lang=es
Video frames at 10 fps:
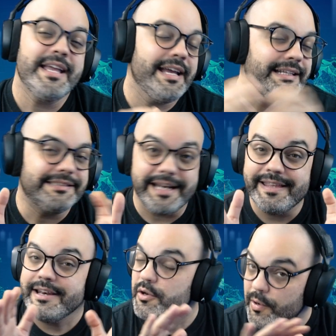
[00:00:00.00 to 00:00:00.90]
El
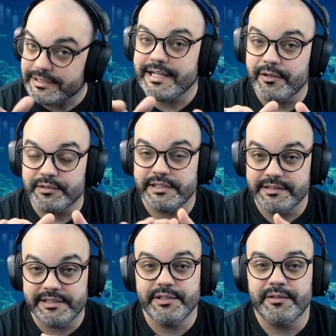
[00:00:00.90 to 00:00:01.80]
trading no es algo
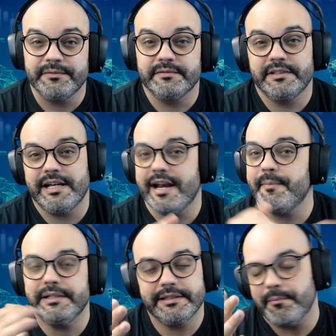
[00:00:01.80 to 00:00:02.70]
sencillo,
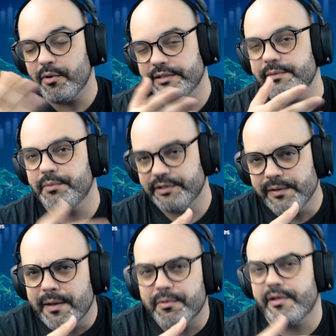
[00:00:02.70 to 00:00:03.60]
claramente tampoco es
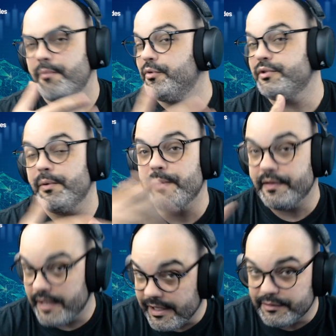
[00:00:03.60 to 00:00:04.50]
imposible porque muchos viven
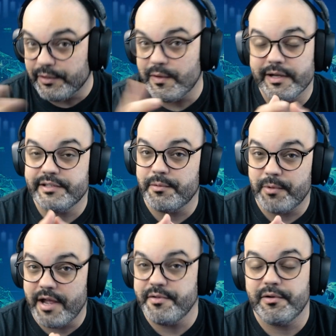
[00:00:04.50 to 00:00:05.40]
de esto y lo han hecho por
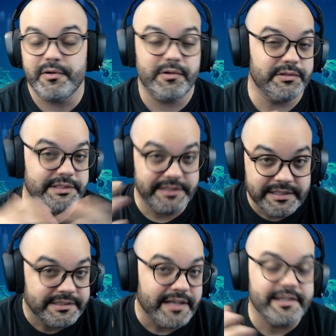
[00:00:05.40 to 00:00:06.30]
años con
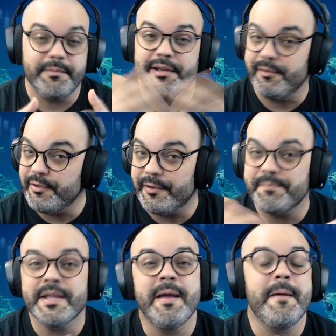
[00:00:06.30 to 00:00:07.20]
consistencia, y me incluyo,
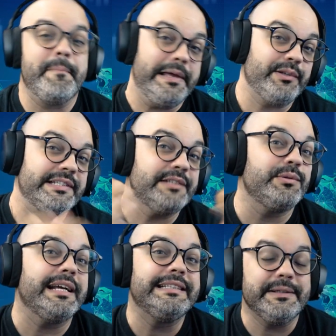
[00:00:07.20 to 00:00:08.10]
pero sí es
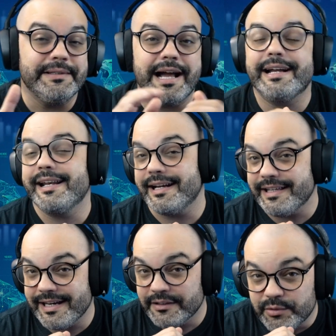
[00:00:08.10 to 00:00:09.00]
una actividad que
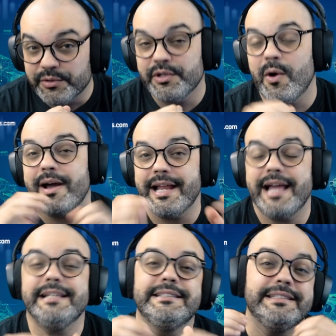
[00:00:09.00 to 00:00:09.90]
requiere estudio,
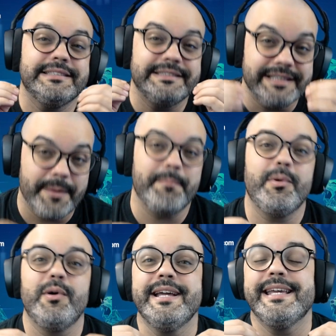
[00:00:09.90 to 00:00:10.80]
análisis,
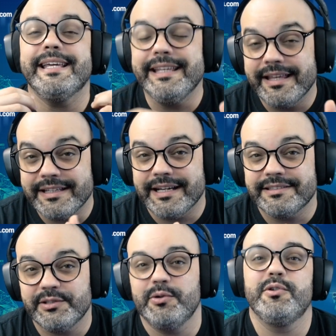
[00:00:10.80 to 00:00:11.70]
tiempo y
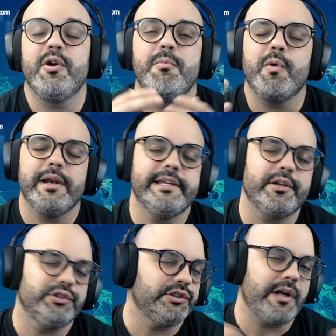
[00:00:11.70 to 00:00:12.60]
dedicación como cualquier
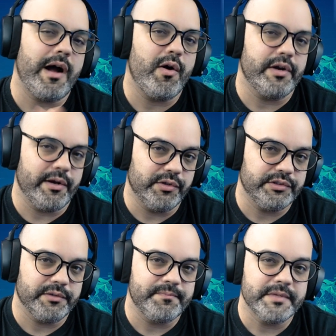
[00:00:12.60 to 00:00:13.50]
otro trabajo o
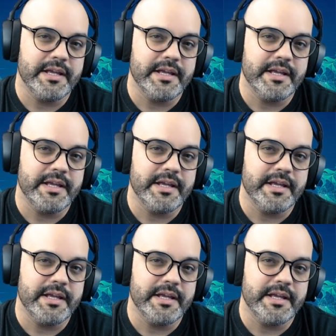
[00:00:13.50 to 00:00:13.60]
negocio.